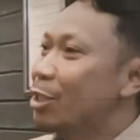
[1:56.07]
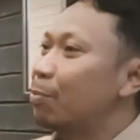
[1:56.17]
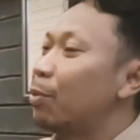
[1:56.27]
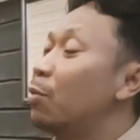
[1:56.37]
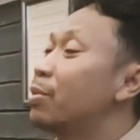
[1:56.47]

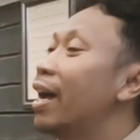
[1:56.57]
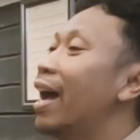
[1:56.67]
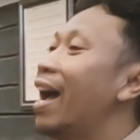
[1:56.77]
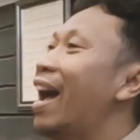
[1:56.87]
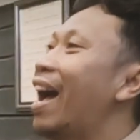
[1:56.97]

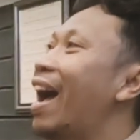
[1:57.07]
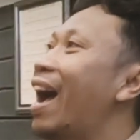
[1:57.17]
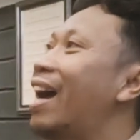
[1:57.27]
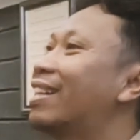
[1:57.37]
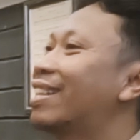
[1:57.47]
sebelumnya
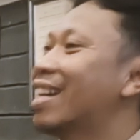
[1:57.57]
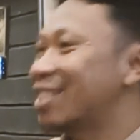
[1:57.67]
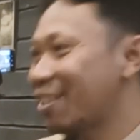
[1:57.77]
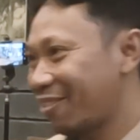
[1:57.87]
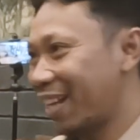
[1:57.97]
ada
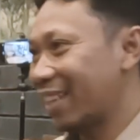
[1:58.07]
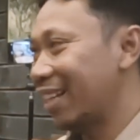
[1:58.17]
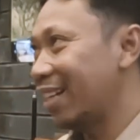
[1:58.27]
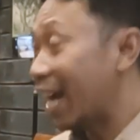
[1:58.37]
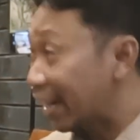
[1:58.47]
sifat, uh,